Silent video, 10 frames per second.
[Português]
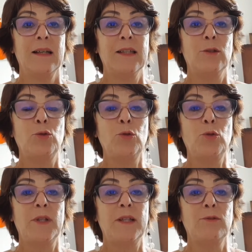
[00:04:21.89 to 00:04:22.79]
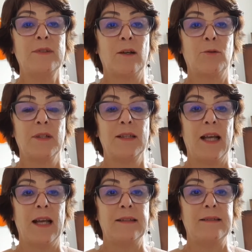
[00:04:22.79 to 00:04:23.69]
que tudo que nos
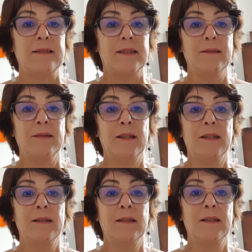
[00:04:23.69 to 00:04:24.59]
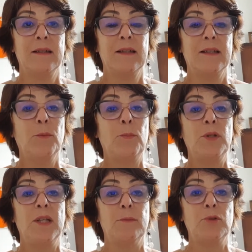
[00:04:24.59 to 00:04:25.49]
acontece não
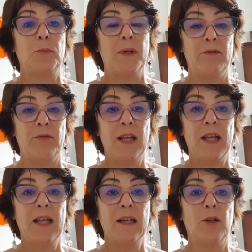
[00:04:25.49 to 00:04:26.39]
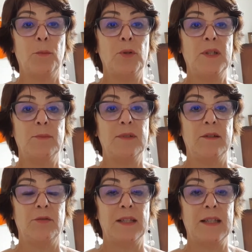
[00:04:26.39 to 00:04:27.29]
podemos prever, não podemos
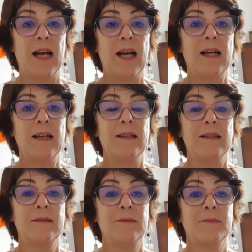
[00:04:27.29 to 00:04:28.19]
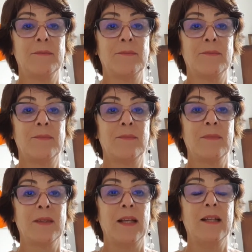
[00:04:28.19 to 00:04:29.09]
evitar
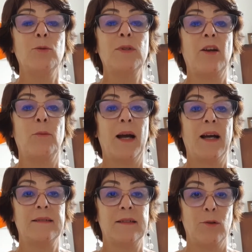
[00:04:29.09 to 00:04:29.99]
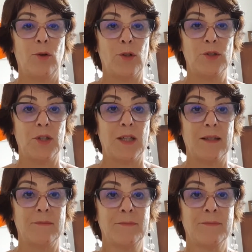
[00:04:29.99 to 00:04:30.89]
e não tem uma razão lógica.